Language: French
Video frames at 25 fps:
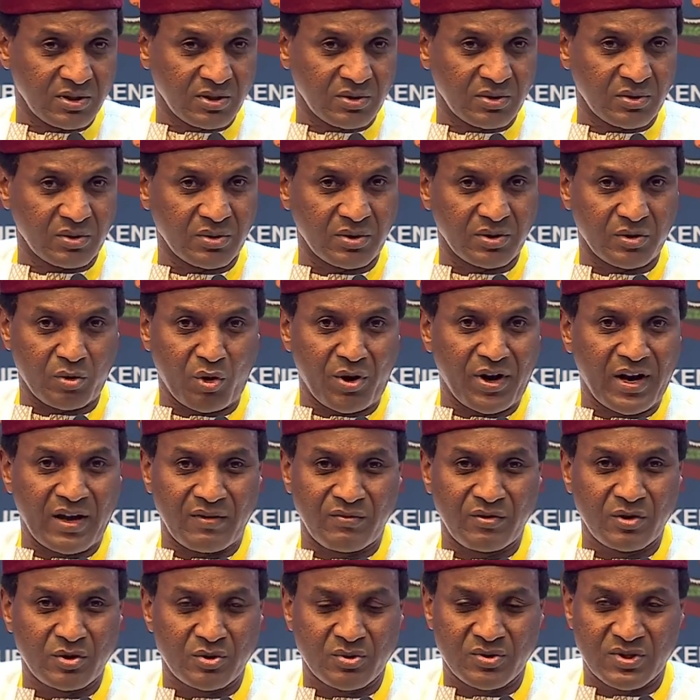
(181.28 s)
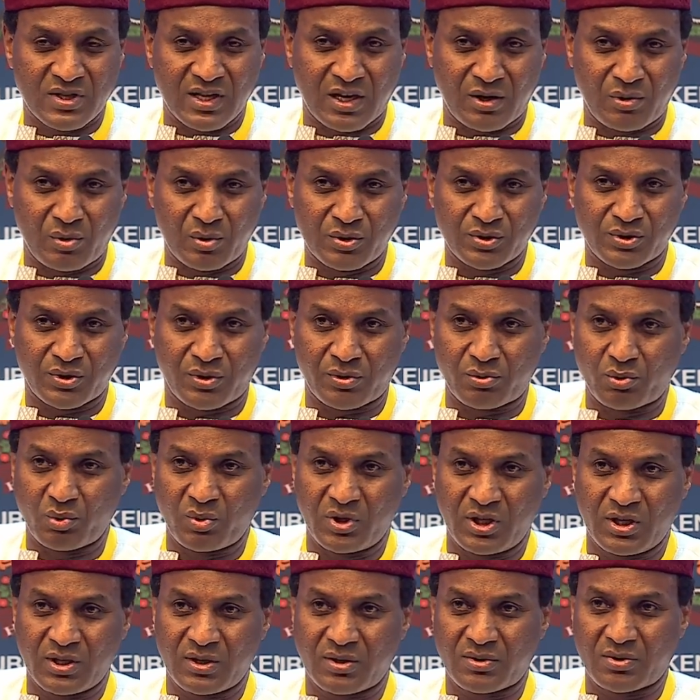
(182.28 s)
euh, on a vu jusqu'à
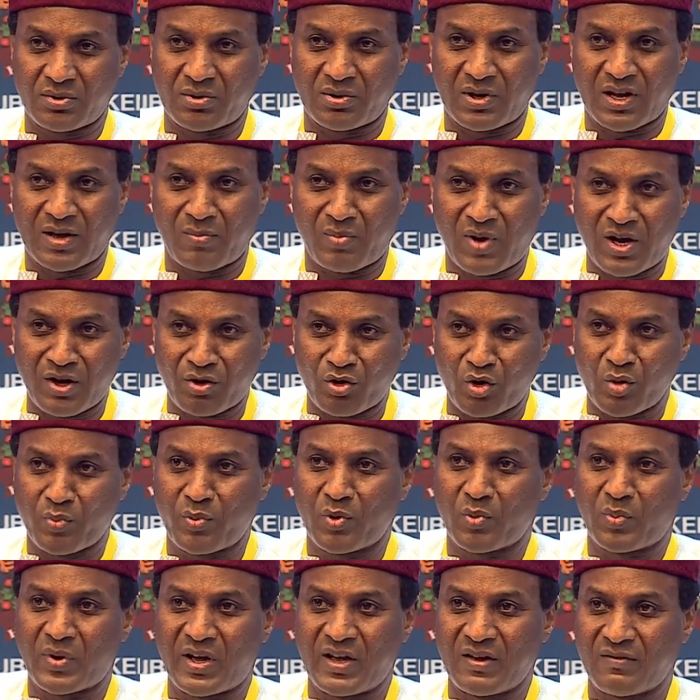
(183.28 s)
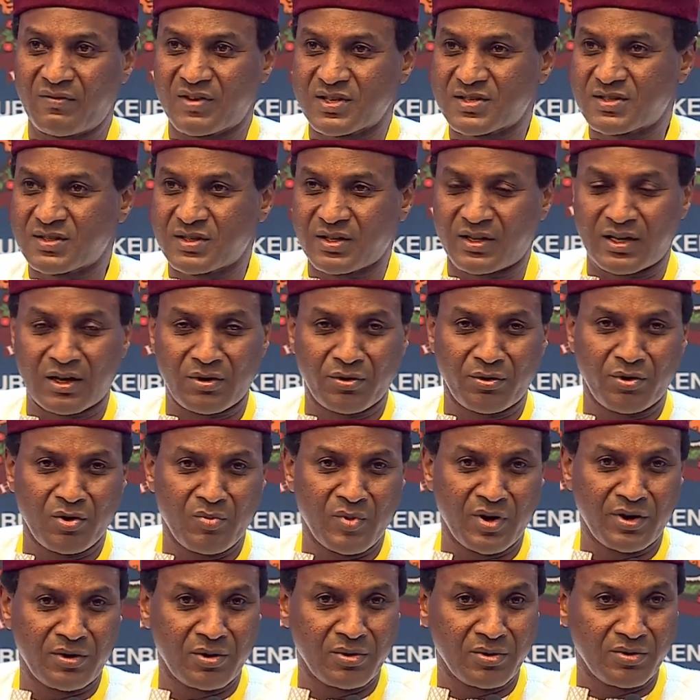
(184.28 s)
aujourd'hui que la banque ne peut pas investir dans le
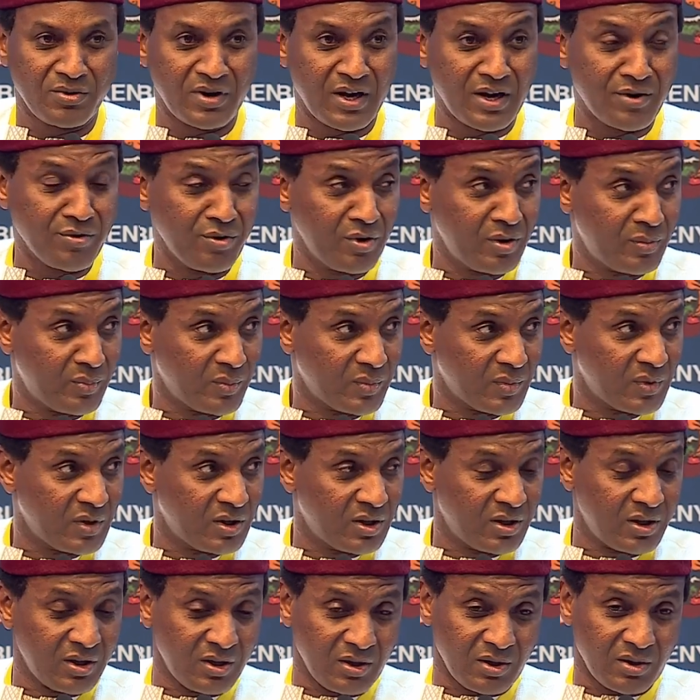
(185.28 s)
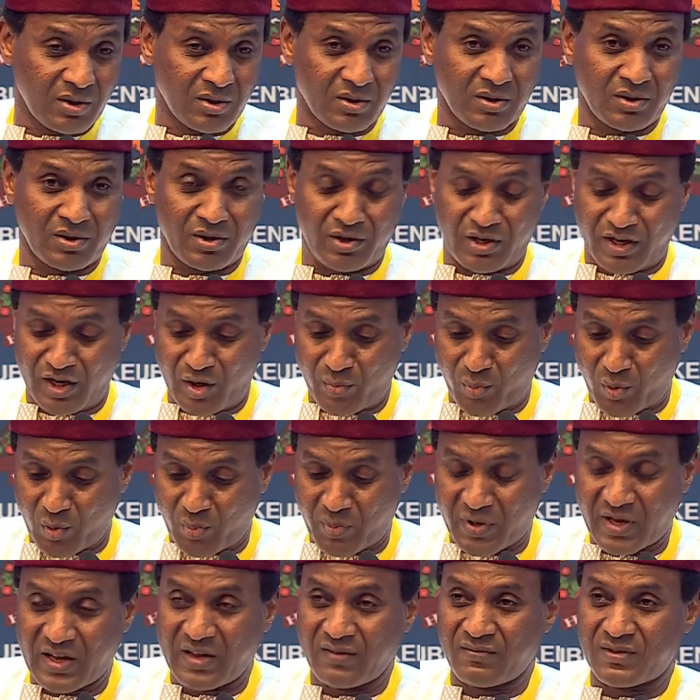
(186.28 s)
domaine de l'uranium, euh, elle ne peut
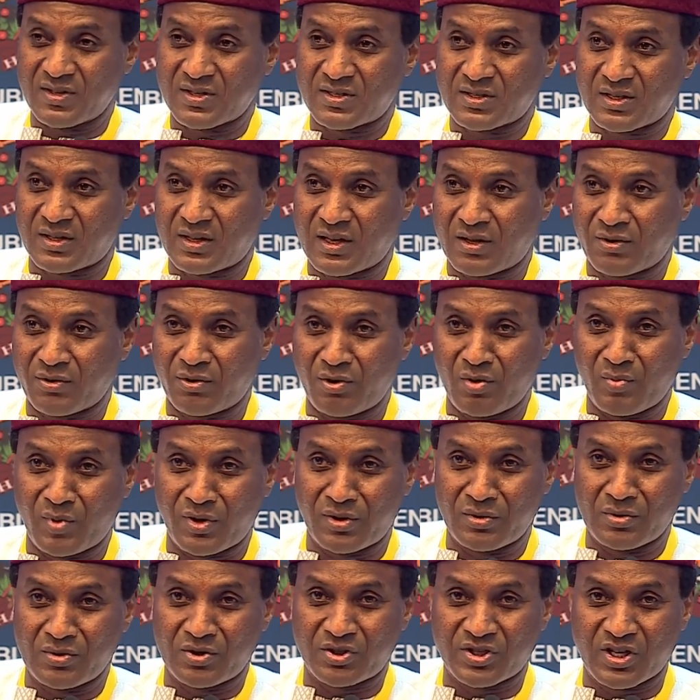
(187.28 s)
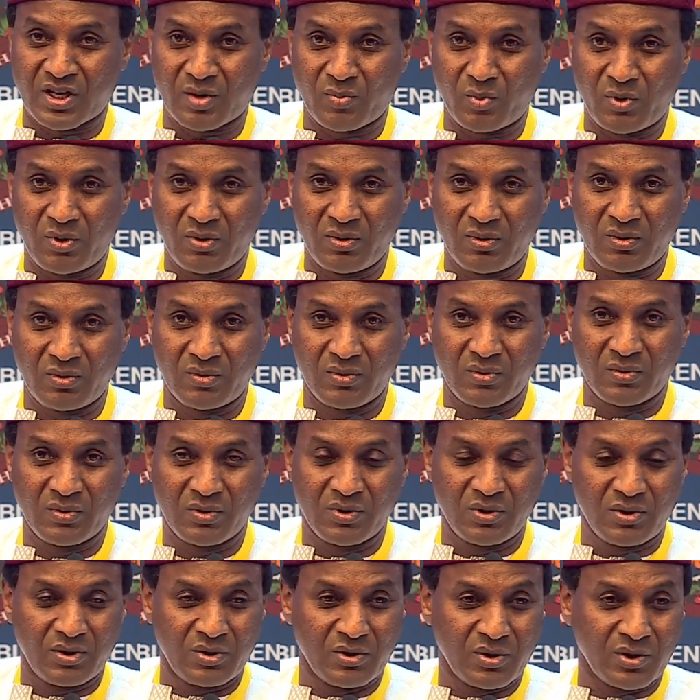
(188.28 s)
pas investir dans le domaine du charbon
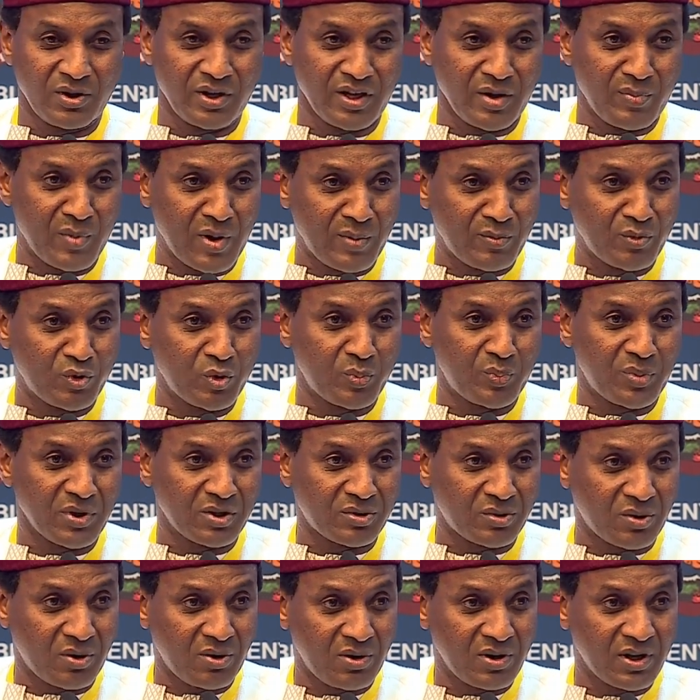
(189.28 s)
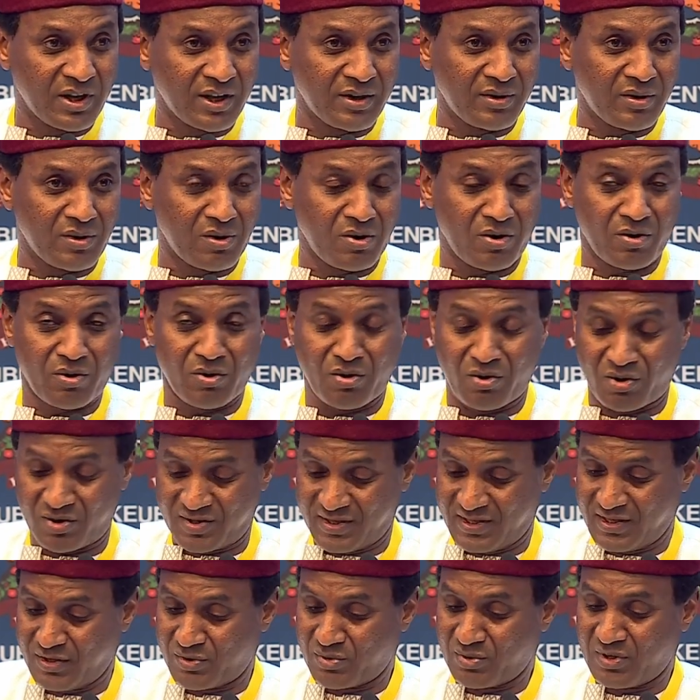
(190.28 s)
et même du pétrole et de l'or. Or,
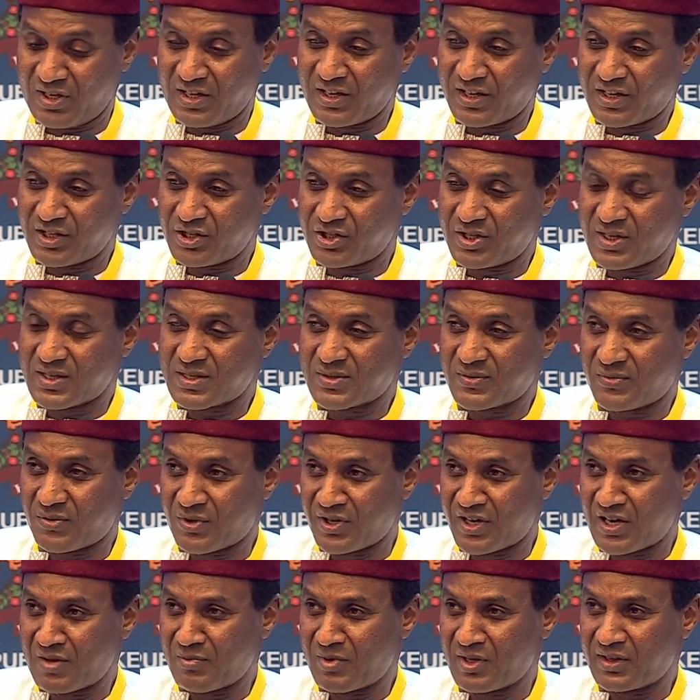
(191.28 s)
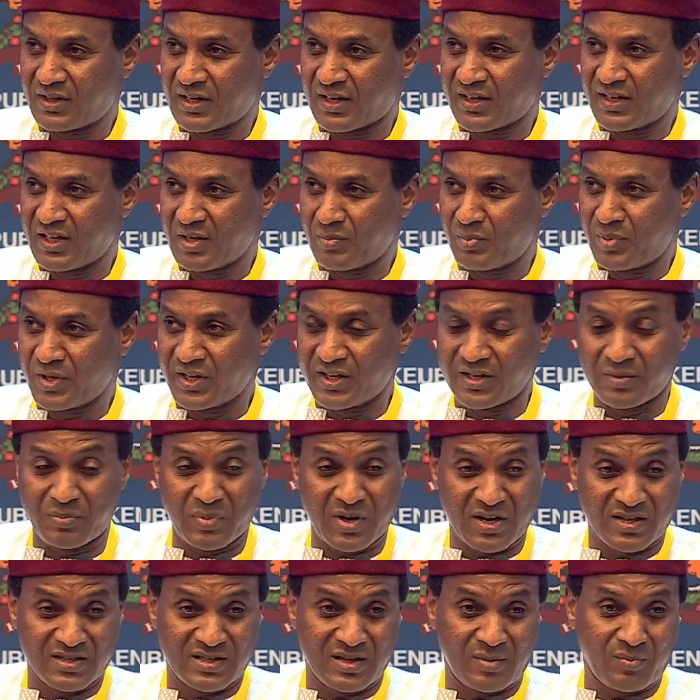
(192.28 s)
ce sont les richesses fondamentales des pays,
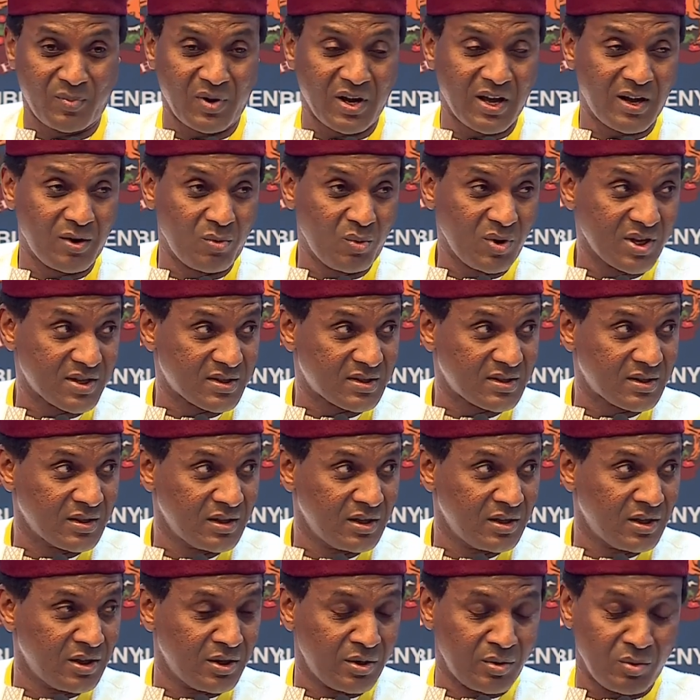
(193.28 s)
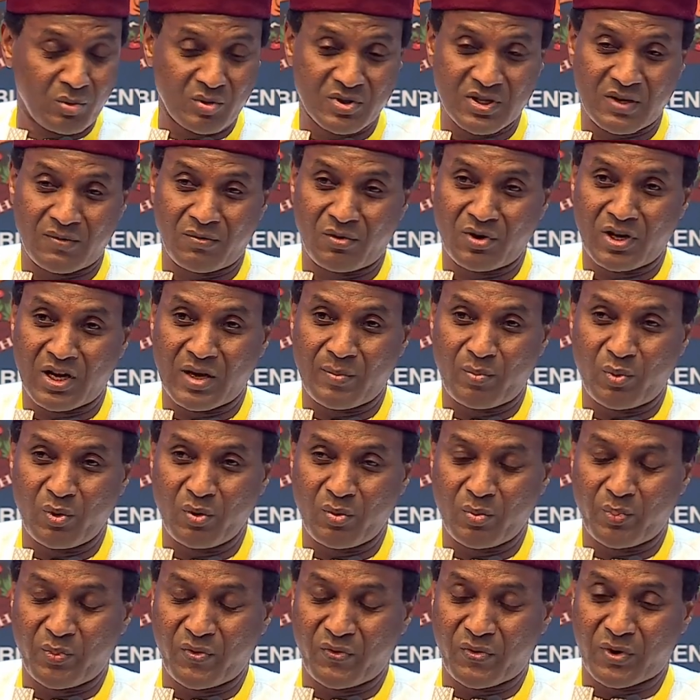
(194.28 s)
par exemple à l'ouest. Nous avons la plus
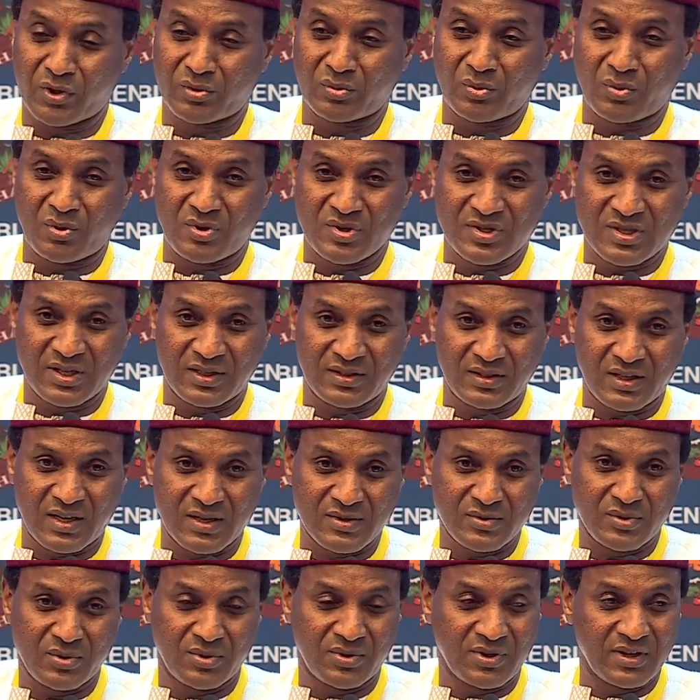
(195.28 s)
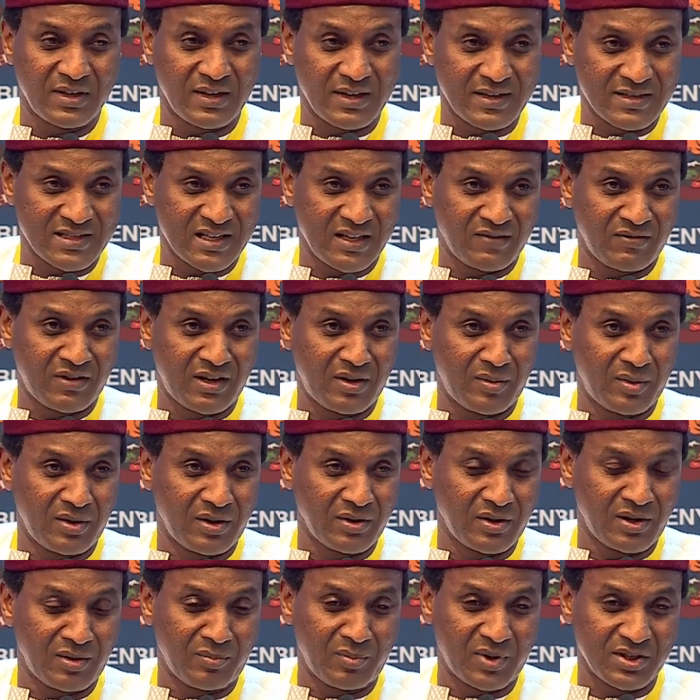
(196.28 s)
forte concentration des réserves en,
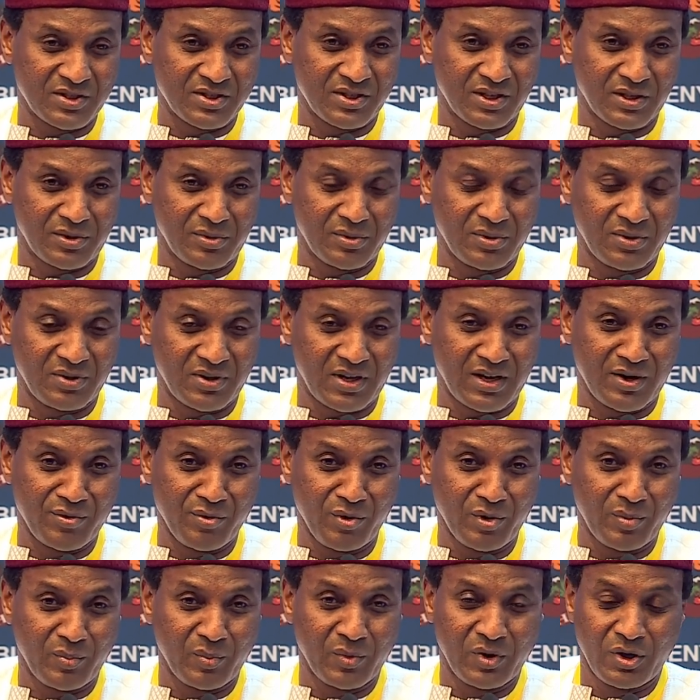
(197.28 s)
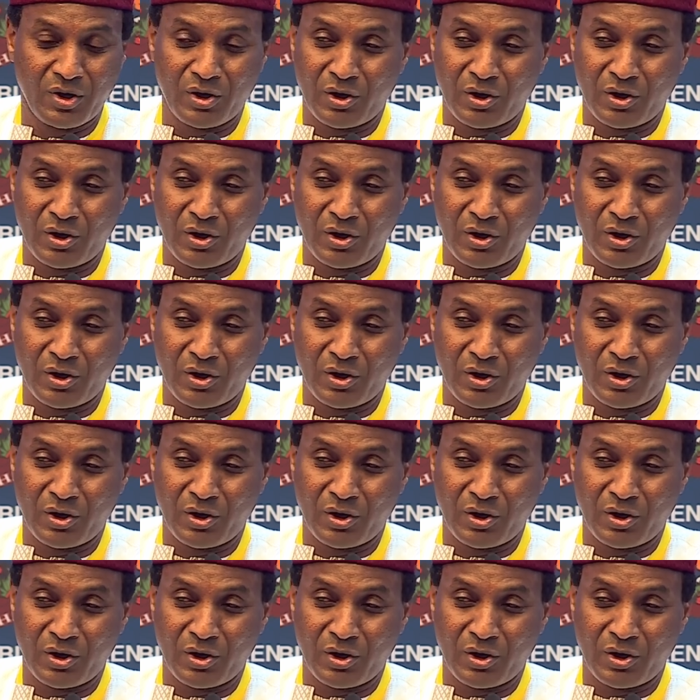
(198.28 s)
en matière de l'uranium.